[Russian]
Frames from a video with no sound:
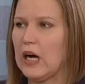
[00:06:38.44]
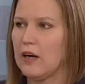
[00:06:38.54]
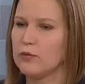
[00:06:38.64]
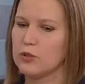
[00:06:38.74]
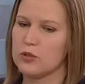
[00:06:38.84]

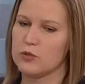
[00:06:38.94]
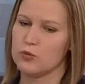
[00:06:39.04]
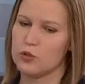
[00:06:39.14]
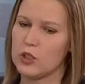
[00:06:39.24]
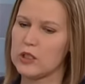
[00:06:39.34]
А вот
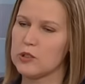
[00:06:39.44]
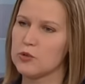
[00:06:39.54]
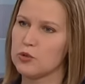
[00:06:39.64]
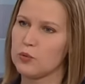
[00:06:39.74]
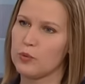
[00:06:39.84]
читала
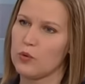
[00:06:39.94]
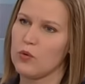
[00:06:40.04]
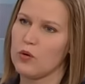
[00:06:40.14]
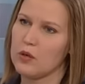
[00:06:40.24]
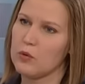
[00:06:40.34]
еще
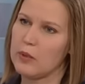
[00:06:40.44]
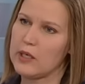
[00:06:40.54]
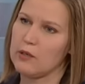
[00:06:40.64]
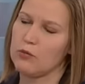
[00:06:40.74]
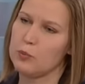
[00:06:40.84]
про
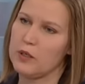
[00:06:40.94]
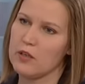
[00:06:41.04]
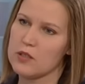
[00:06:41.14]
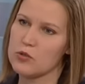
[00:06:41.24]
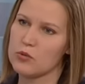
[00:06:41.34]
марлевую
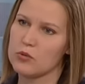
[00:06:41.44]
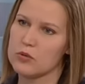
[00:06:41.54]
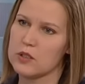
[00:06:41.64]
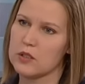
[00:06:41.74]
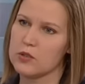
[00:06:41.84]
повязку,
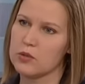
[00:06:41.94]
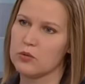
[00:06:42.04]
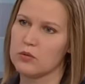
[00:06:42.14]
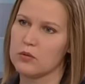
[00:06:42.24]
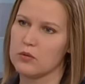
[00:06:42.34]

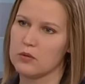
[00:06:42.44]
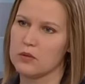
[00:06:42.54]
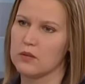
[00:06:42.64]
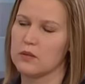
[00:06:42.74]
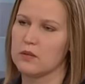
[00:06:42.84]
статью
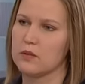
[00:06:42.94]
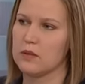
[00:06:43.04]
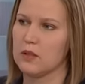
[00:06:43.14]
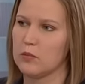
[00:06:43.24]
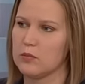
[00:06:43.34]
э,
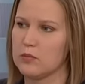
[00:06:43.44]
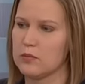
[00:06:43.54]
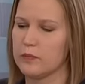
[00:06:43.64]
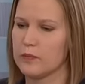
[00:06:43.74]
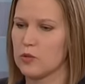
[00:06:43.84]
там
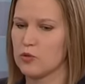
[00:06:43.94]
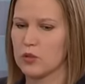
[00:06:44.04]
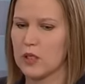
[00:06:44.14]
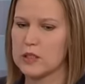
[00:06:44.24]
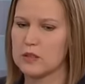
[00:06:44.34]

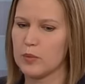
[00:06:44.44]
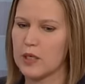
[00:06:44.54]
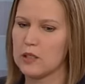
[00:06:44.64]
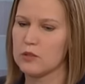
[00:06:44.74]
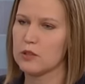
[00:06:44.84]
журналисты
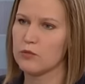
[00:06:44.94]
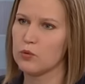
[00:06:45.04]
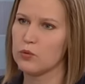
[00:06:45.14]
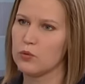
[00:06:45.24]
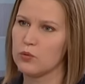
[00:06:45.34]
брали
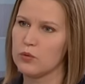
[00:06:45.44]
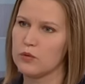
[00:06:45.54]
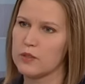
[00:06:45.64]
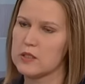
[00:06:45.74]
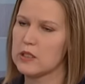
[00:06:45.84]
интервью у
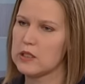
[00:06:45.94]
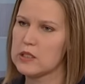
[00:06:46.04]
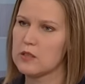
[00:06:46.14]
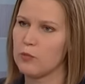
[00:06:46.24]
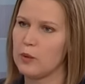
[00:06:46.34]

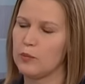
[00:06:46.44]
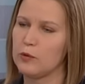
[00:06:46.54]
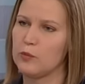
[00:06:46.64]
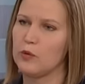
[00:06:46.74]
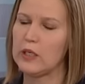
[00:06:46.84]
инфекционистов,
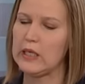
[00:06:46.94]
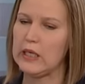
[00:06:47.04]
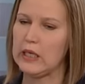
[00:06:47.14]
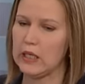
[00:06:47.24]
по-моему, и